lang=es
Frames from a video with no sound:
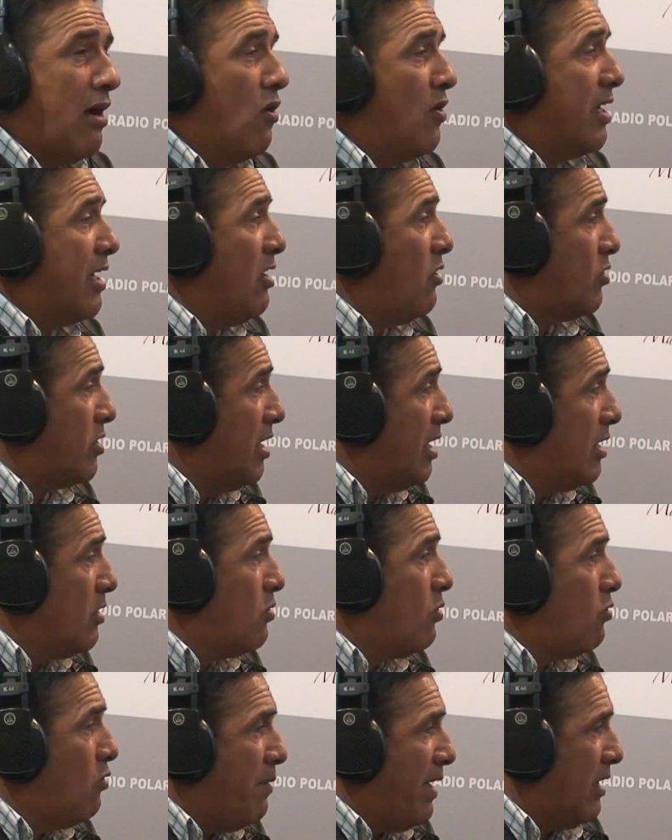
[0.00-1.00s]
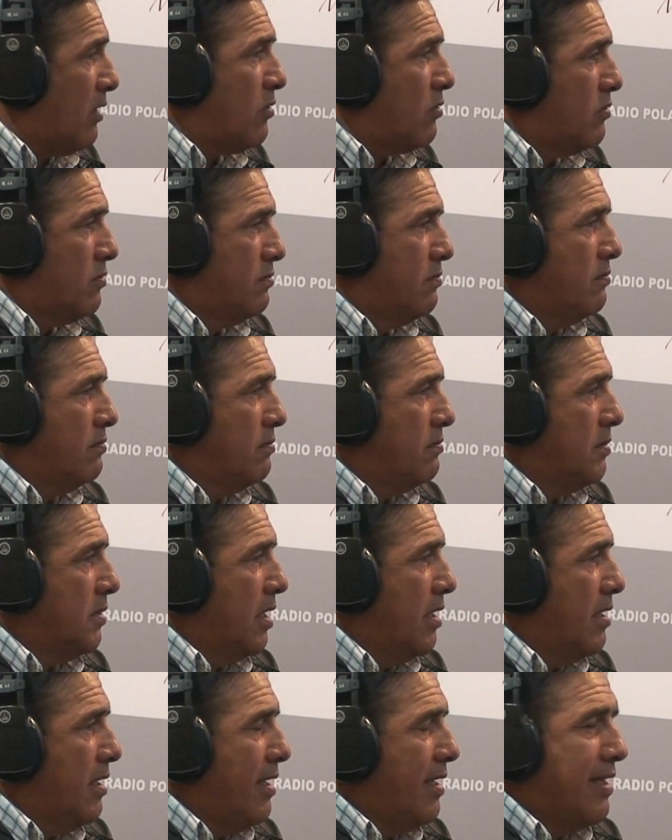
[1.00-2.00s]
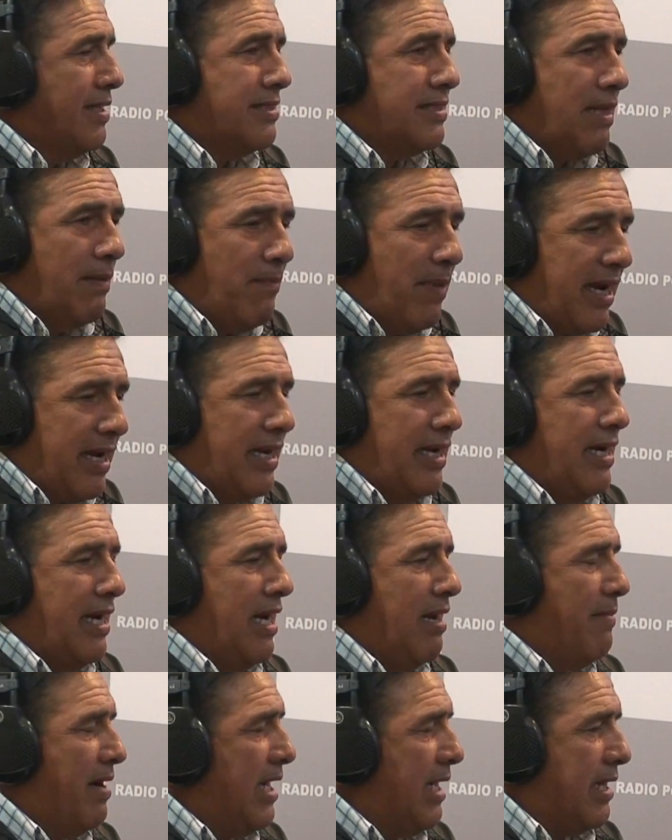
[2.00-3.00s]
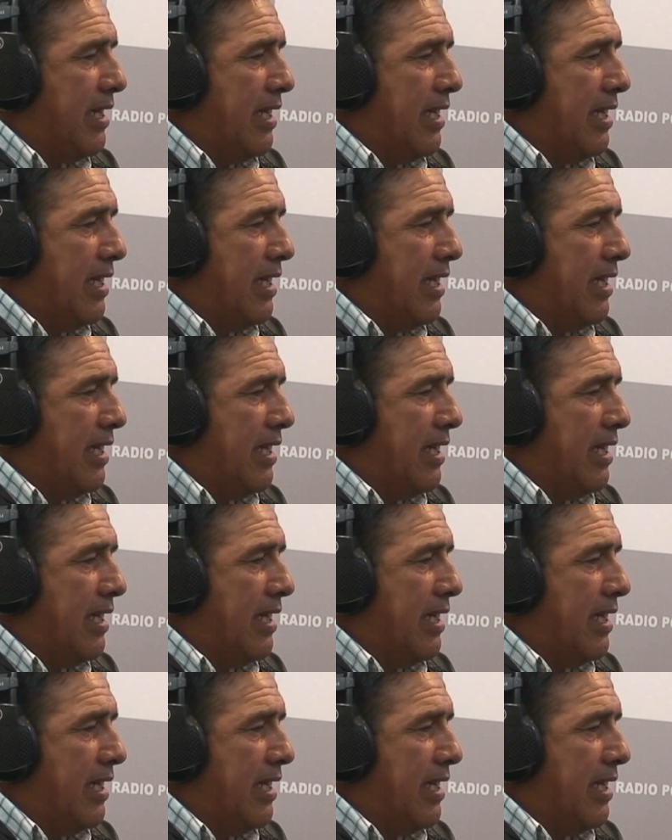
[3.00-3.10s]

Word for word: tienen documento se embarcan a la maleta.